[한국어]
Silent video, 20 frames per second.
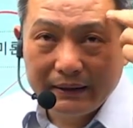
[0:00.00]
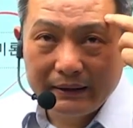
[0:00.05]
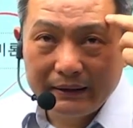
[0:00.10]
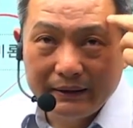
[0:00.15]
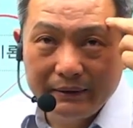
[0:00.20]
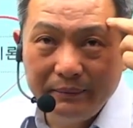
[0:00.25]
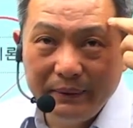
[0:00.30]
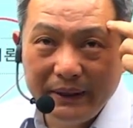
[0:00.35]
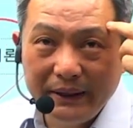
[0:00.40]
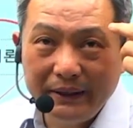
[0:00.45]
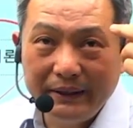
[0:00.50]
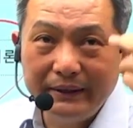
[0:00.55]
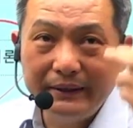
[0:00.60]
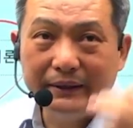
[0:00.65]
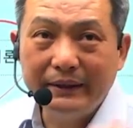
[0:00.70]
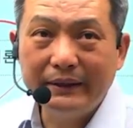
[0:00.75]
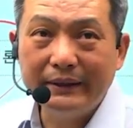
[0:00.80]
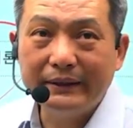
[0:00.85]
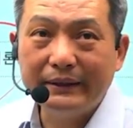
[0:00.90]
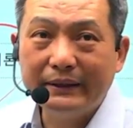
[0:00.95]
의미
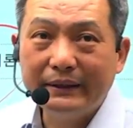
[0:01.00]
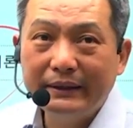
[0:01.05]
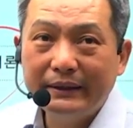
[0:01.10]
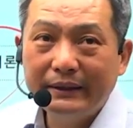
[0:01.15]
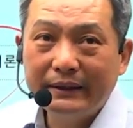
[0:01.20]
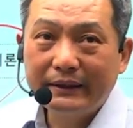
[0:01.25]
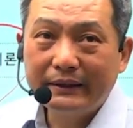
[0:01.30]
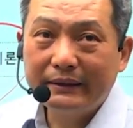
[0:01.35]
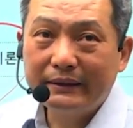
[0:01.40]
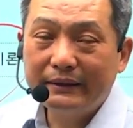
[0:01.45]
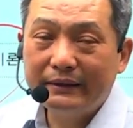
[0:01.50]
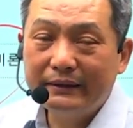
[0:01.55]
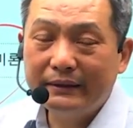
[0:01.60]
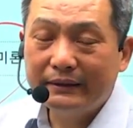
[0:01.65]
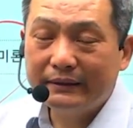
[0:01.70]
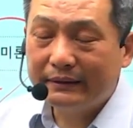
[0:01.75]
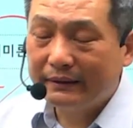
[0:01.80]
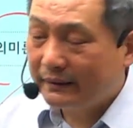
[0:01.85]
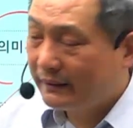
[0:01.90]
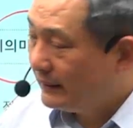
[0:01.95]
있는 그런
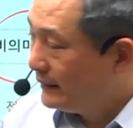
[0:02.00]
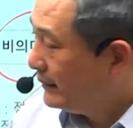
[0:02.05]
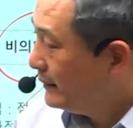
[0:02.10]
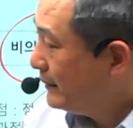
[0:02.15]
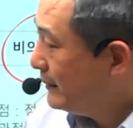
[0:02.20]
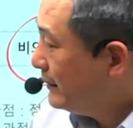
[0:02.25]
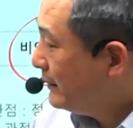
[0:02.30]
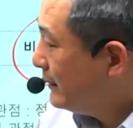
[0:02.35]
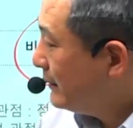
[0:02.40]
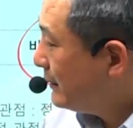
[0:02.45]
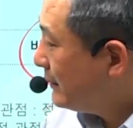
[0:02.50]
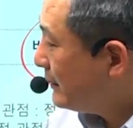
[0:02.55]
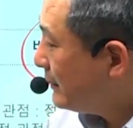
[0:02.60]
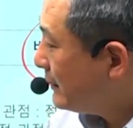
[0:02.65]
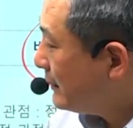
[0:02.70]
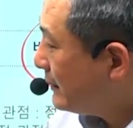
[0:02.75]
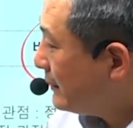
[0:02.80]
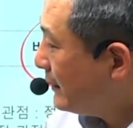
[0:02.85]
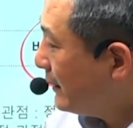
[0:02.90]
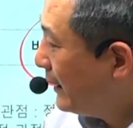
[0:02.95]
어떤
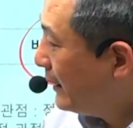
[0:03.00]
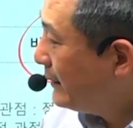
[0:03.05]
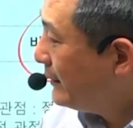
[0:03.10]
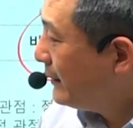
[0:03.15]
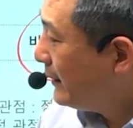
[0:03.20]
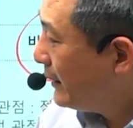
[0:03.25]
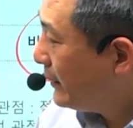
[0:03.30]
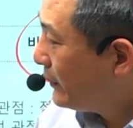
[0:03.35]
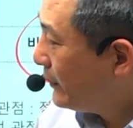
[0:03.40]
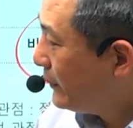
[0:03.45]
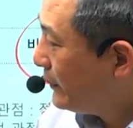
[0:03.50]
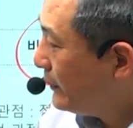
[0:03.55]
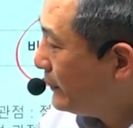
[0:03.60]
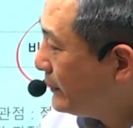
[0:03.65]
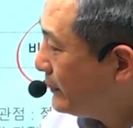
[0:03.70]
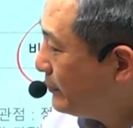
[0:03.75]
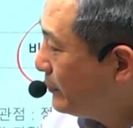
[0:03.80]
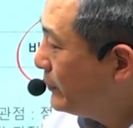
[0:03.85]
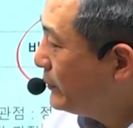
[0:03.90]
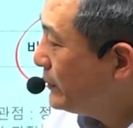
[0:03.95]
어, 행태로
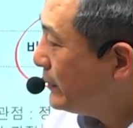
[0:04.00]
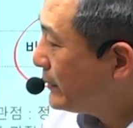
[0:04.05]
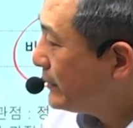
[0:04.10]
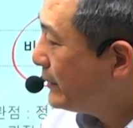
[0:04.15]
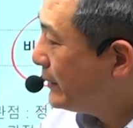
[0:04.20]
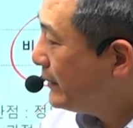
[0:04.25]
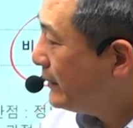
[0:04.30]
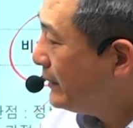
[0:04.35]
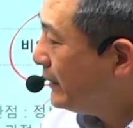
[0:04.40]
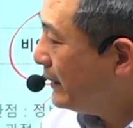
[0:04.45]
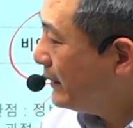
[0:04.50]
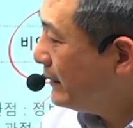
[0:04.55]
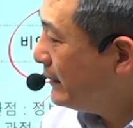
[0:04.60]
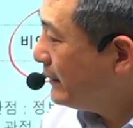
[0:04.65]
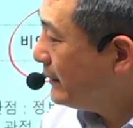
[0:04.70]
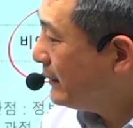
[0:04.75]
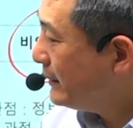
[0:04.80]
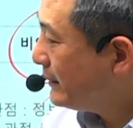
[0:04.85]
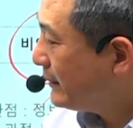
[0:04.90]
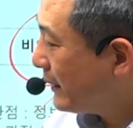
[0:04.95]
분석
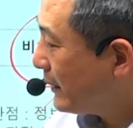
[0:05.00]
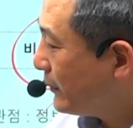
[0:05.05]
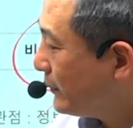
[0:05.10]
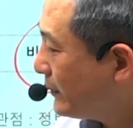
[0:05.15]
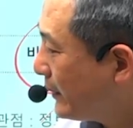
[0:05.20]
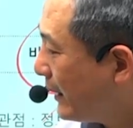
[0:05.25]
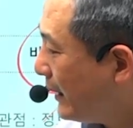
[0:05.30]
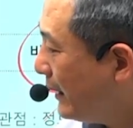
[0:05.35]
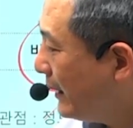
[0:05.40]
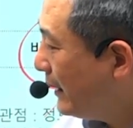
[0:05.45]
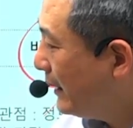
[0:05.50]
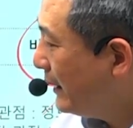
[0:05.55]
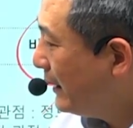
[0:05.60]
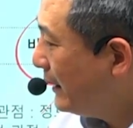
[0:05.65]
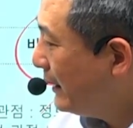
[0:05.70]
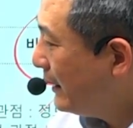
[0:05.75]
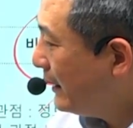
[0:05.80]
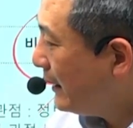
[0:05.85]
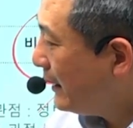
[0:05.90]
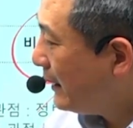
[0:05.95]
처리된 자료다.
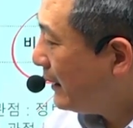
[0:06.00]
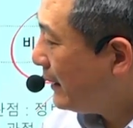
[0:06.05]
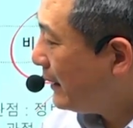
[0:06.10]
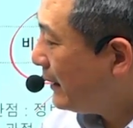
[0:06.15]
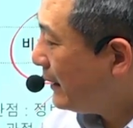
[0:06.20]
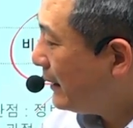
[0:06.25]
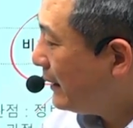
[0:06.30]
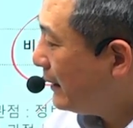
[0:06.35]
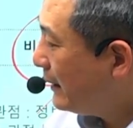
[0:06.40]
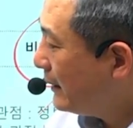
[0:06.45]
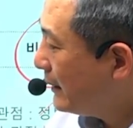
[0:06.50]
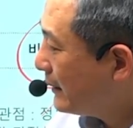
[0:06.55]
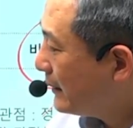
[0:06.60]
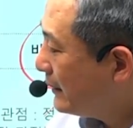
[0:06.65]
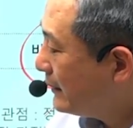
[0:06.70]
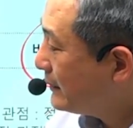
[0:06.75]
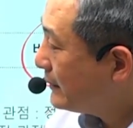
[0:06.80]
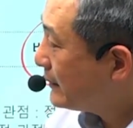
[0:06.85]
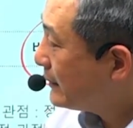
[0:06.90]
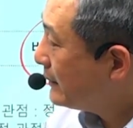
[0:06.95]
아,
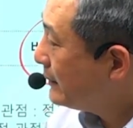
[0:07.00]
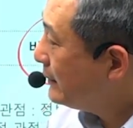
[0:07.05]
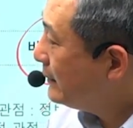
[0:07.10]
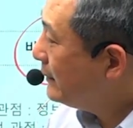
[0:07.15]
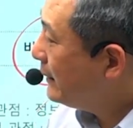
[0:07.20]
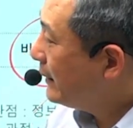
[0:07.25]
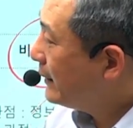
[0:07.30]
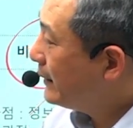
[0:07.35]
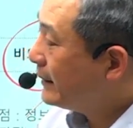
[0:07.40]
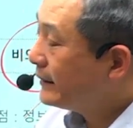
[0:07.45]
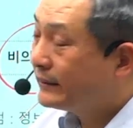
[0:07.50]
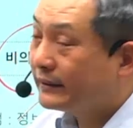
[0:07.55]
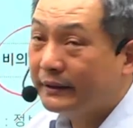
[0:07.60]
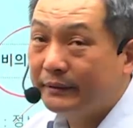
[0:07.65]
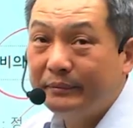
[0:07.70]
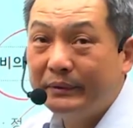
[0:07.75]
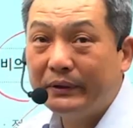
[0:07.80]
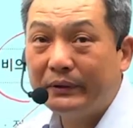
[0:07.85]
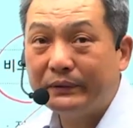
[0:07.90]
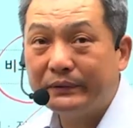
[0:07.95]
그래서 그런 얘기에서
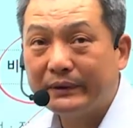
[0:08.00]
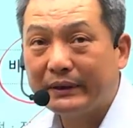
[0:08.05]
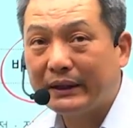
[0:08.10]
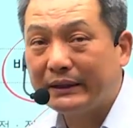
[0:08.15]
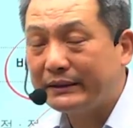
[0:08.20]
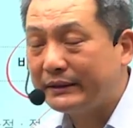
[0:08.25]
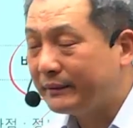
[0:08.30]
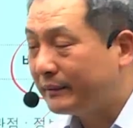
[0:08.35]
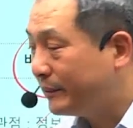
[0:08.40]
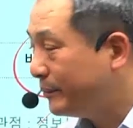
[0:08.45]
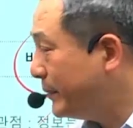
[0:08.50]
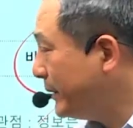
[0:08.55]
의미론적 관점이